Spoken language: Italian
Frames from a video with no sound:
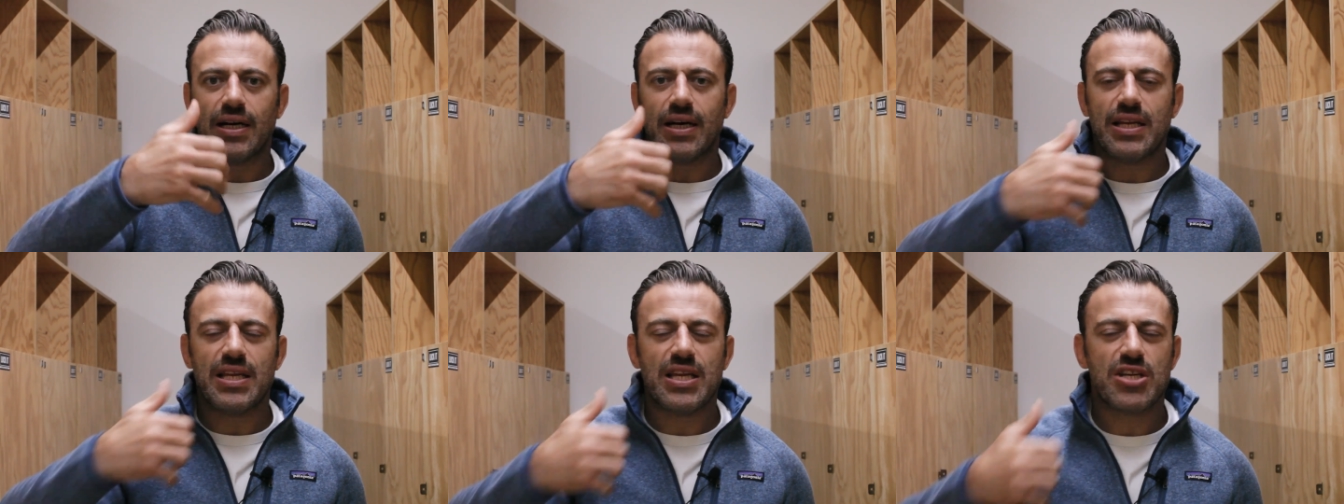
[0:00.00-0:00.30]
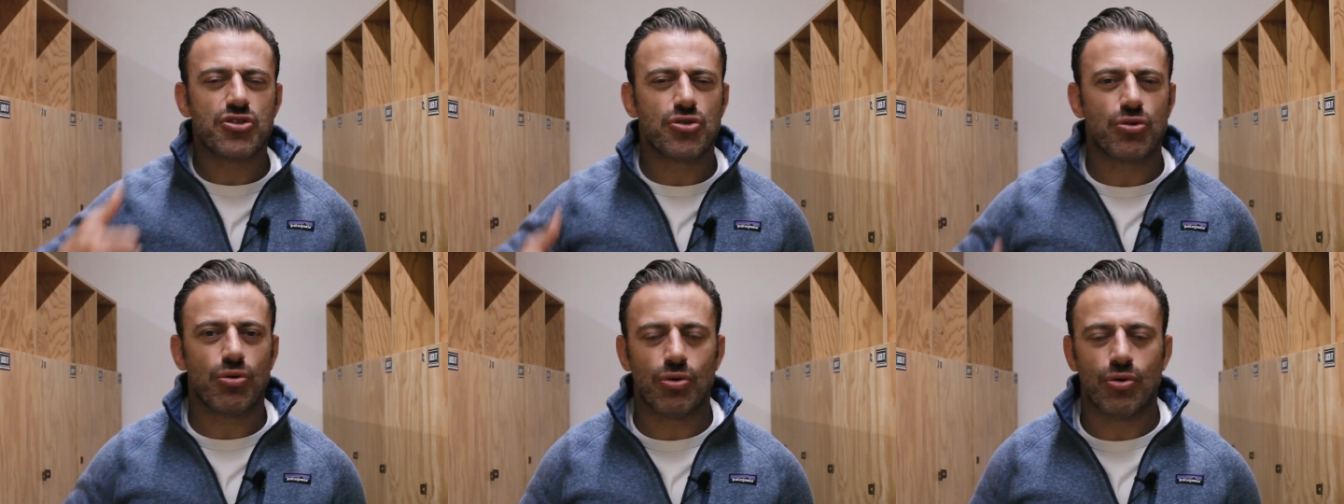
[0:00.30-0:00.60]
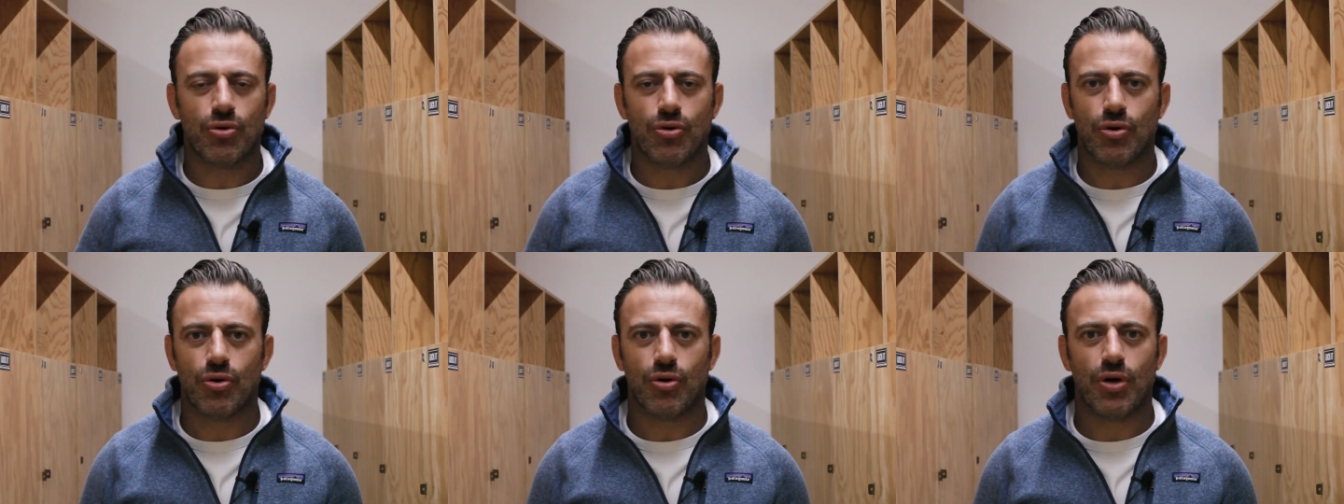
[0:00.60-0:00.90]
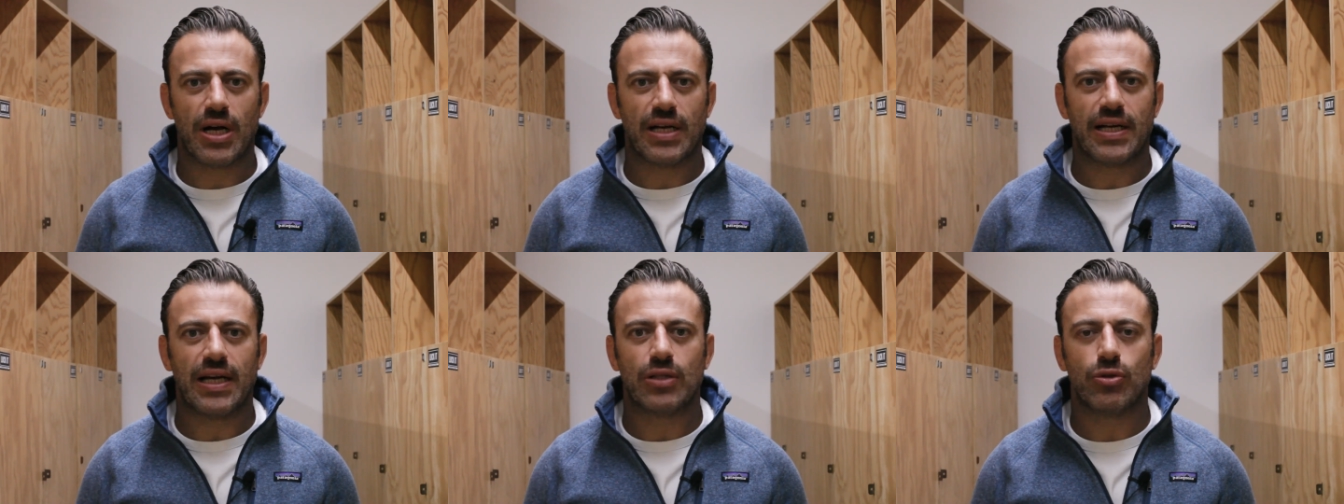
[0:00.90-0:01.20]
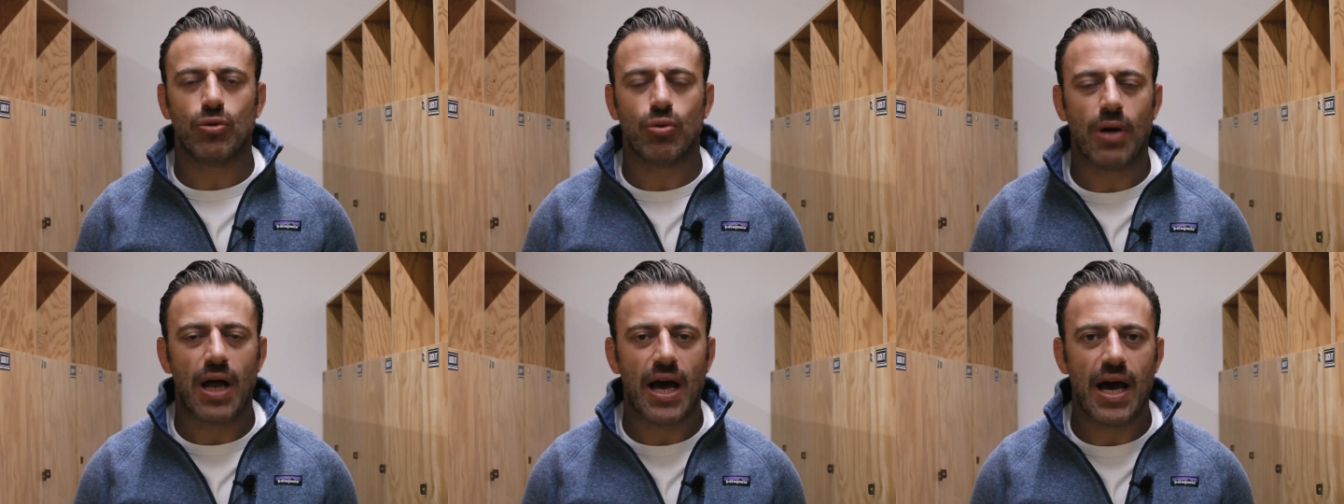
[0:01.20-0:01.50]
riescono a
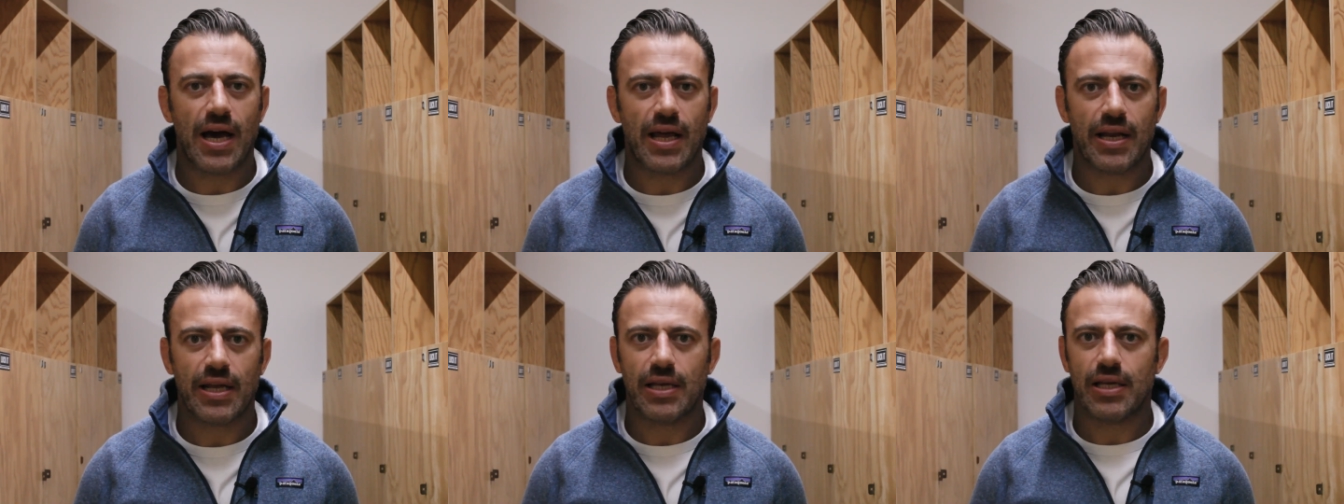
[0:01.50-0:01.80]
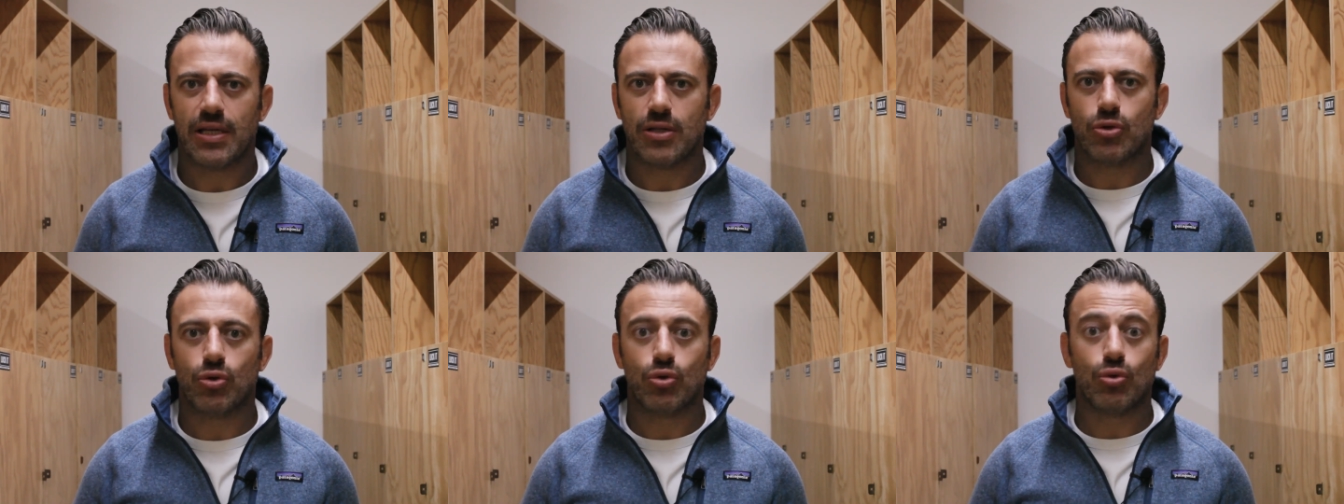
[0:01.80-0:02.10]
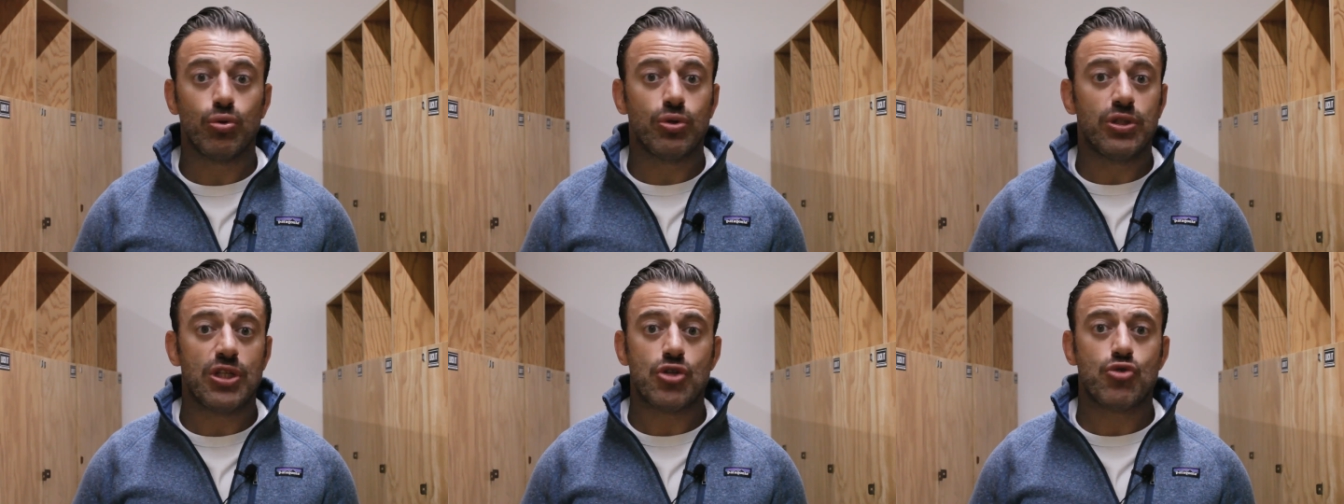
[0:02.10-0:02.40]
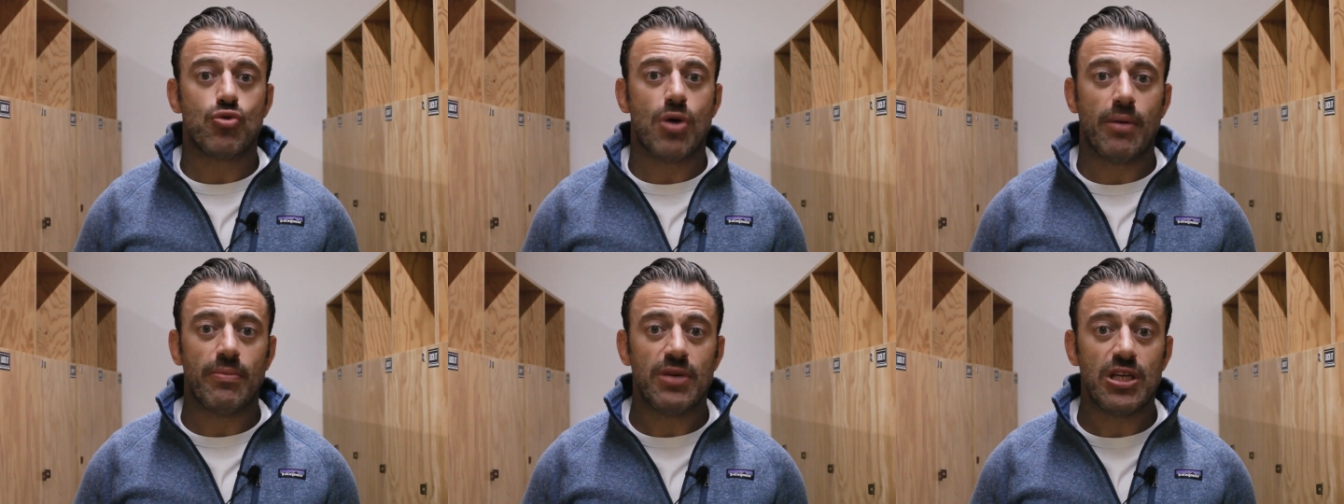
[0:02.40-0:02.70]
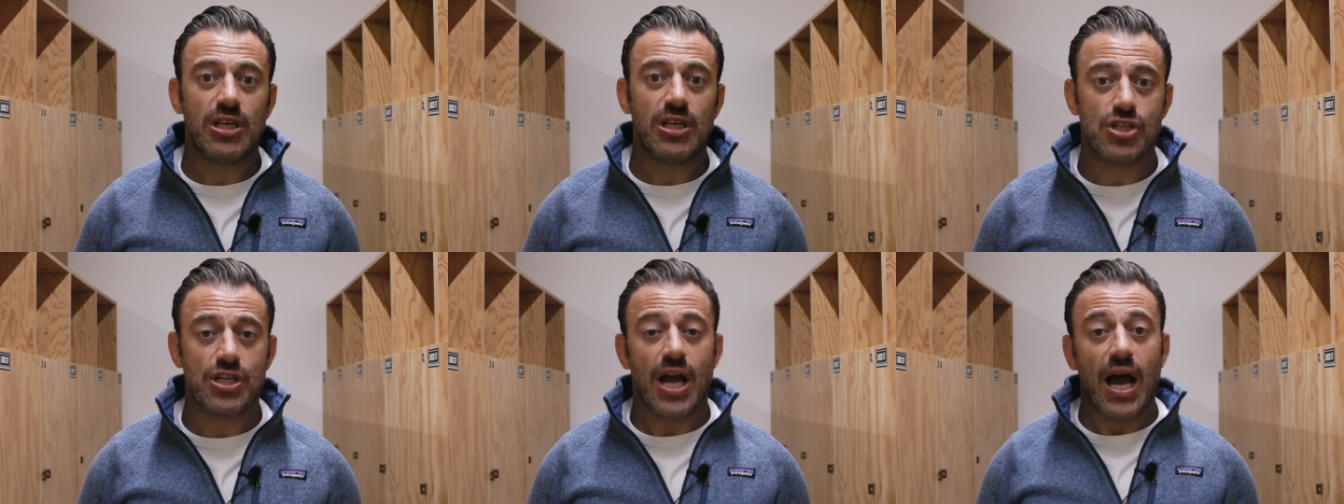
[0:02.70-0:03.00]
catturare tutti i suoi
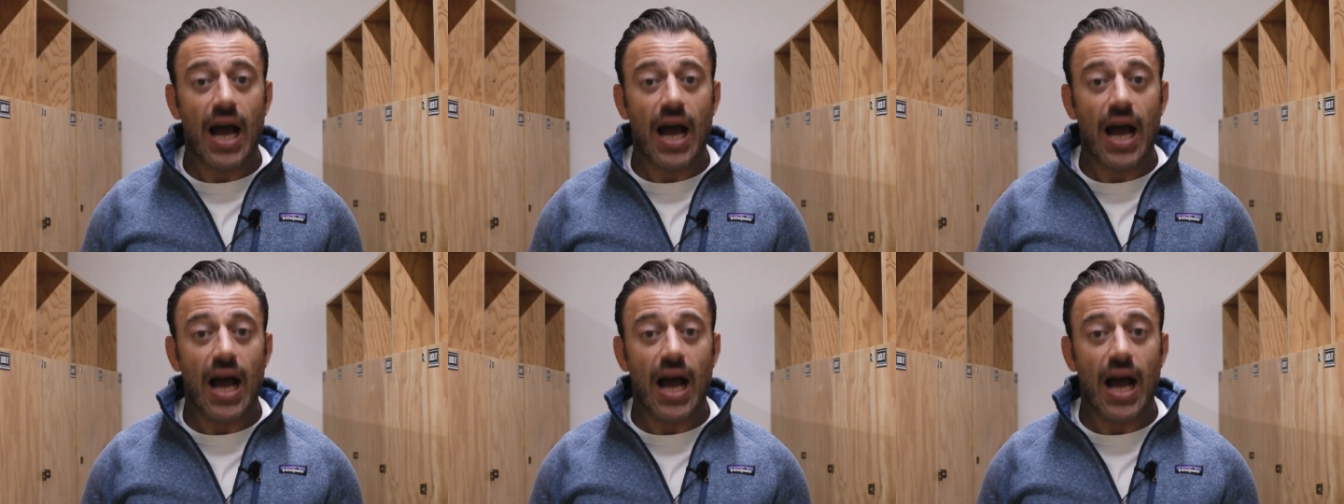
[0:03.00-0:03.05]
amici,